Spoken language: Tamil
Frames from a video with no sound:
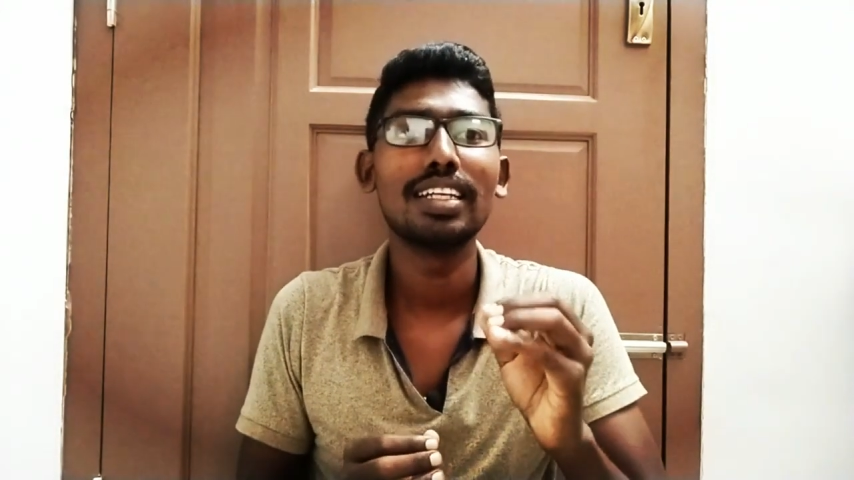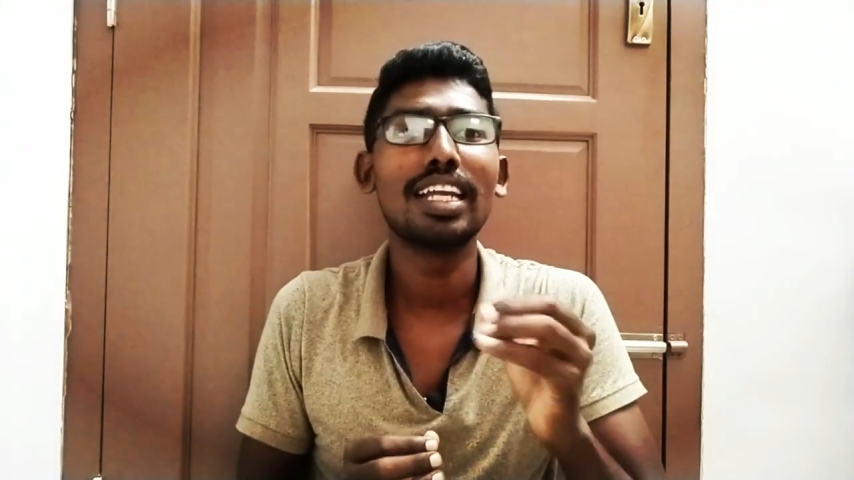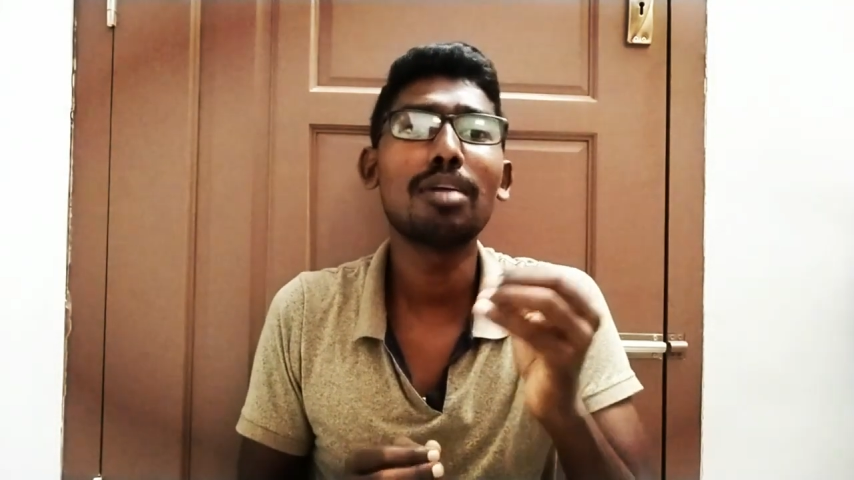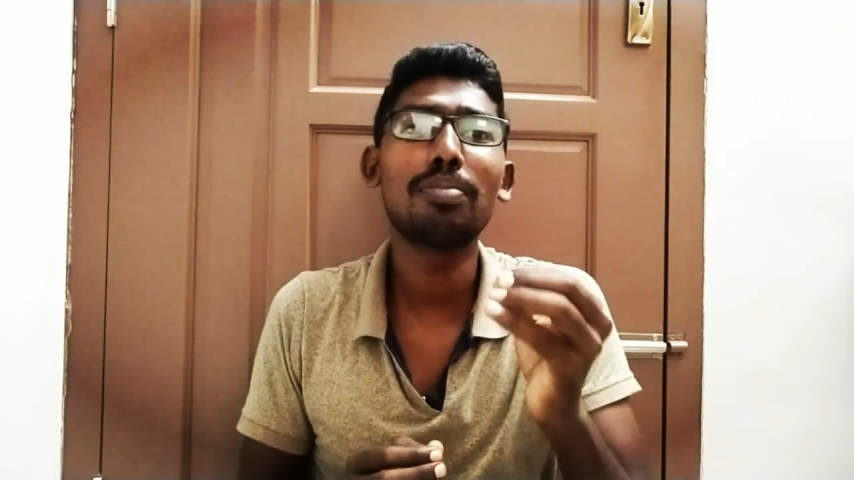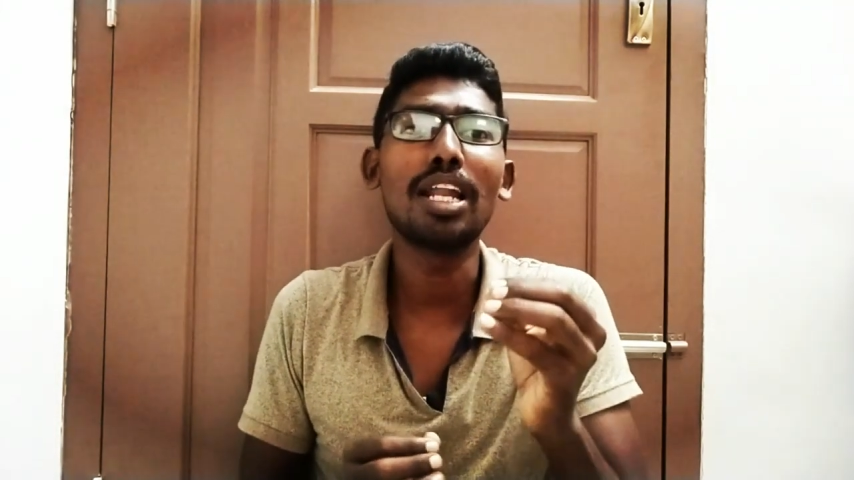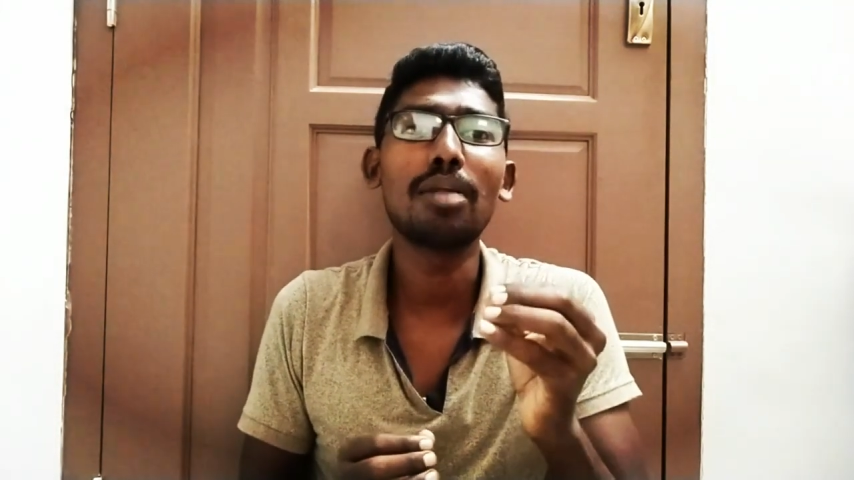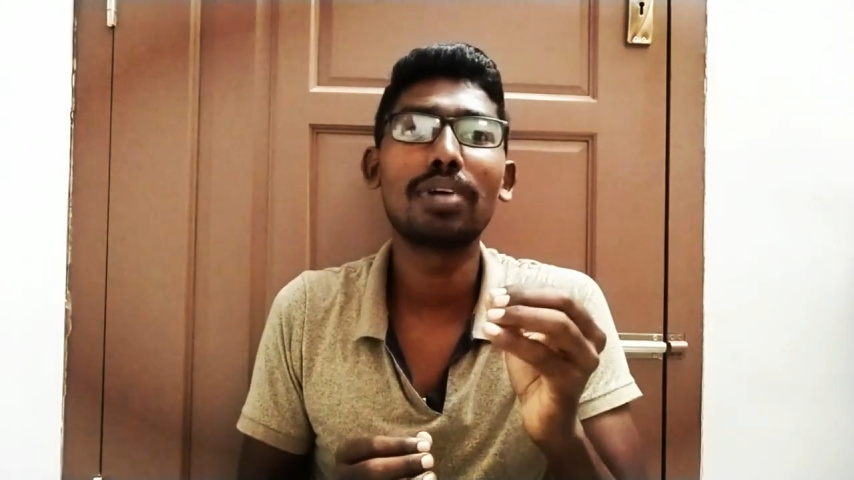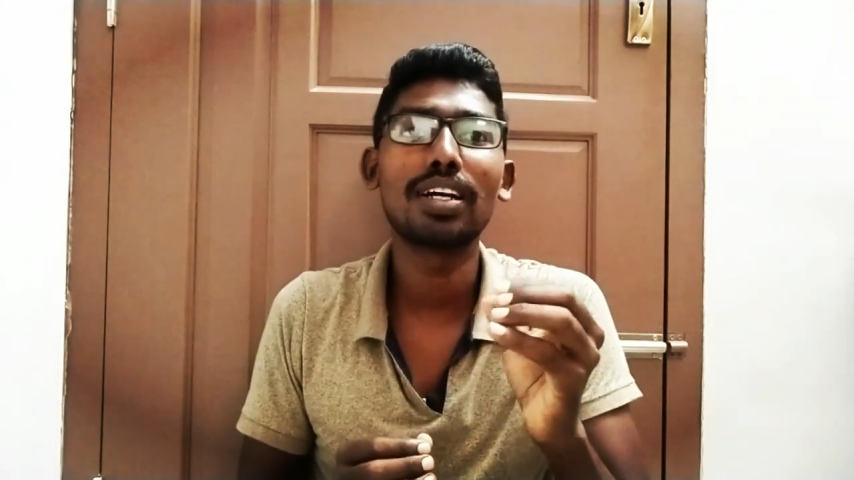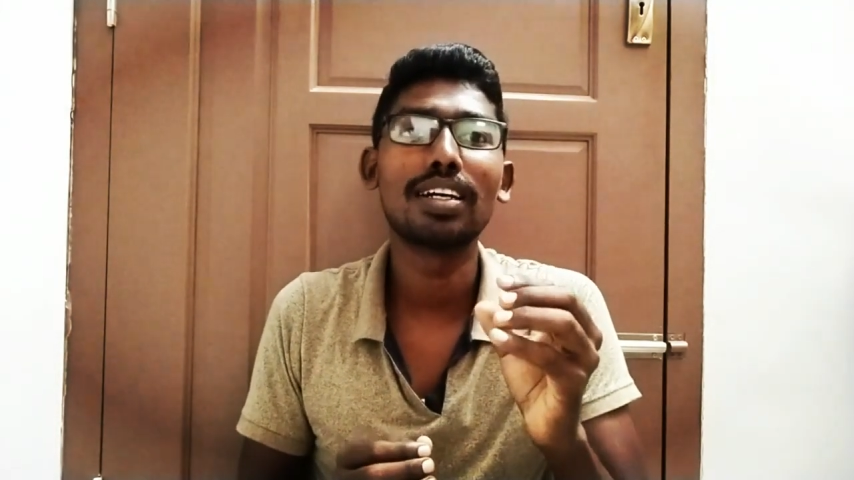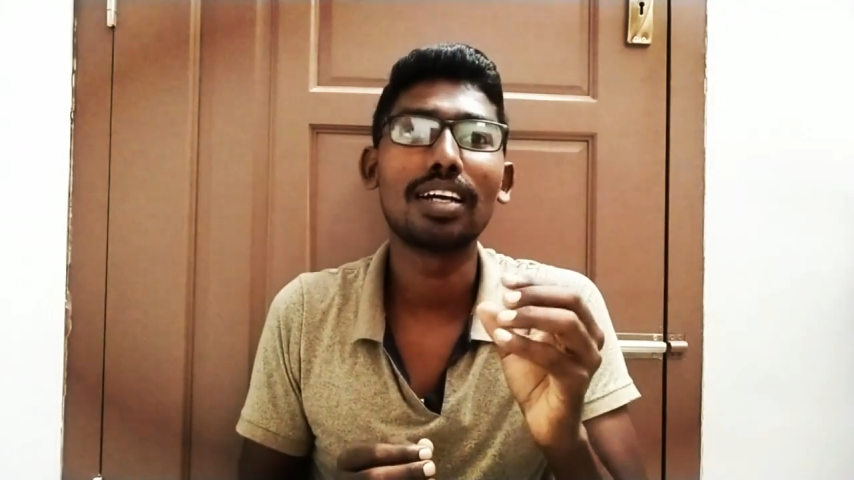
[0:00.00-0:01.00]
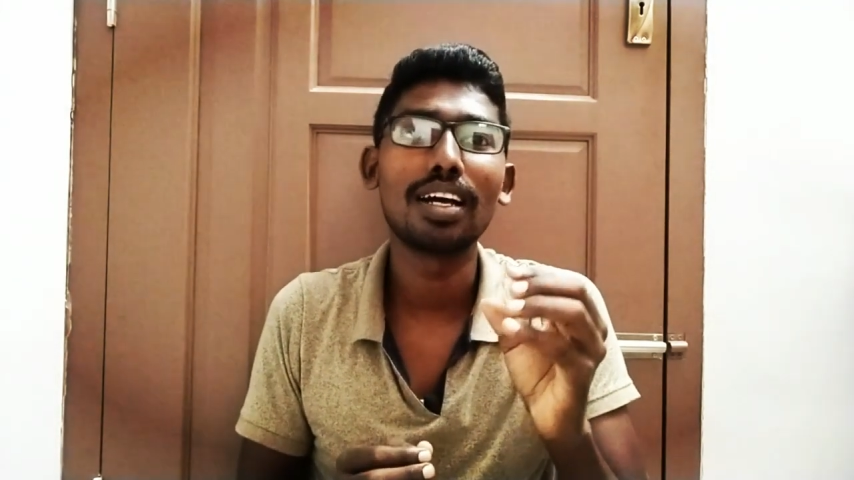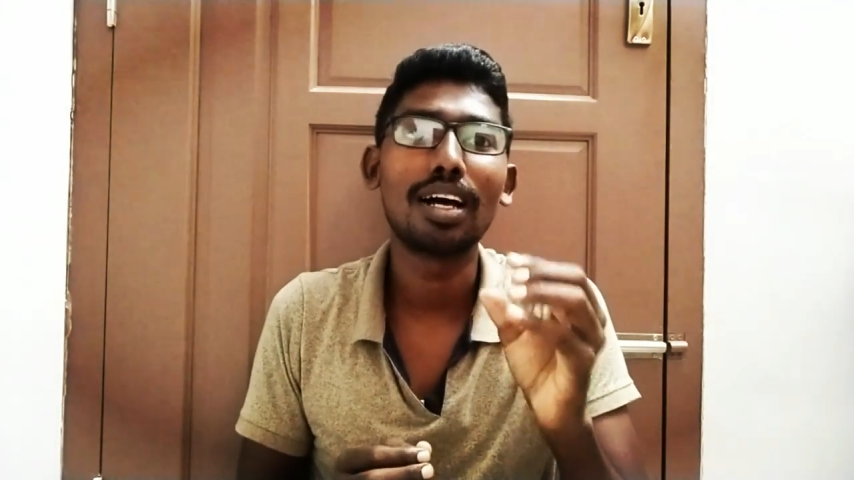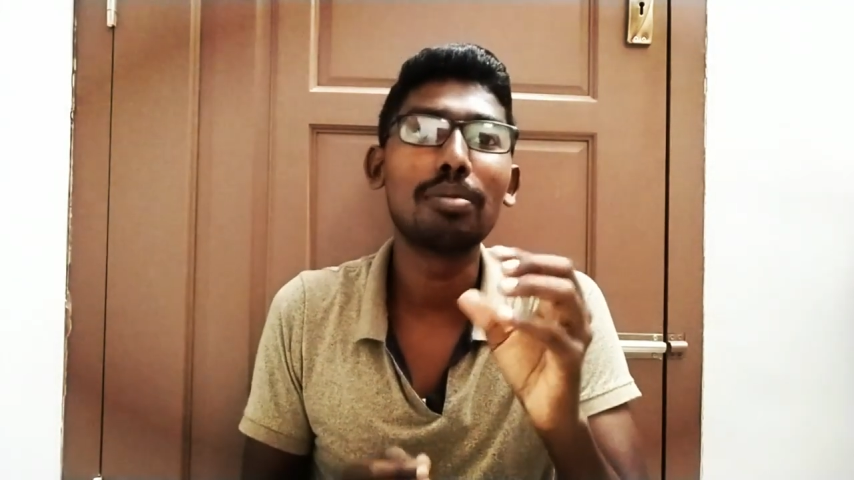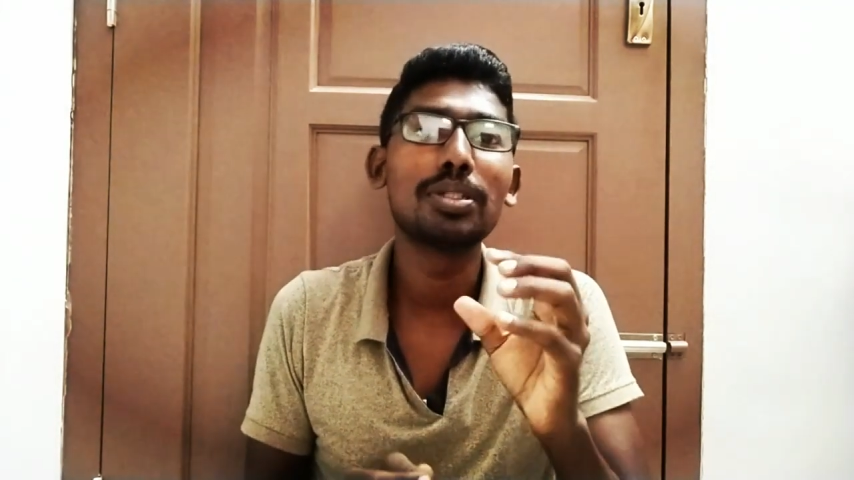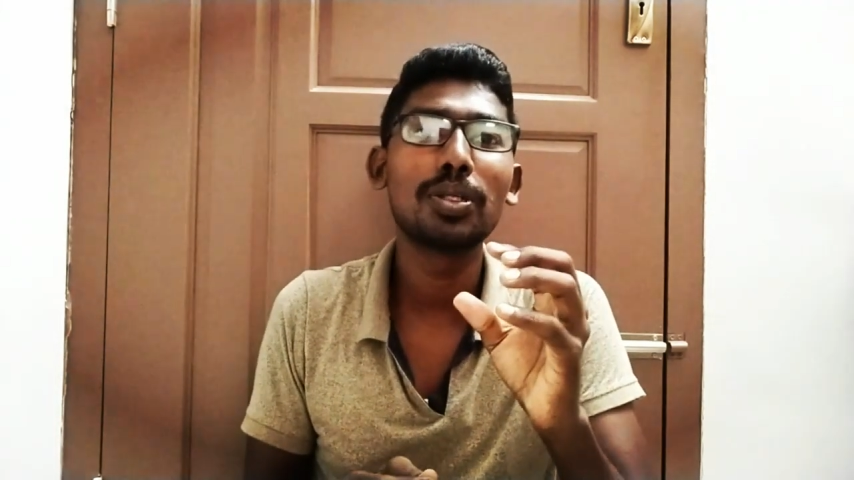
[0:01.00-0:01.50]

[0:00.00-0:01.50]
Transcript: என்ன பண்ணியிருப்பாங்க அப்படின்னு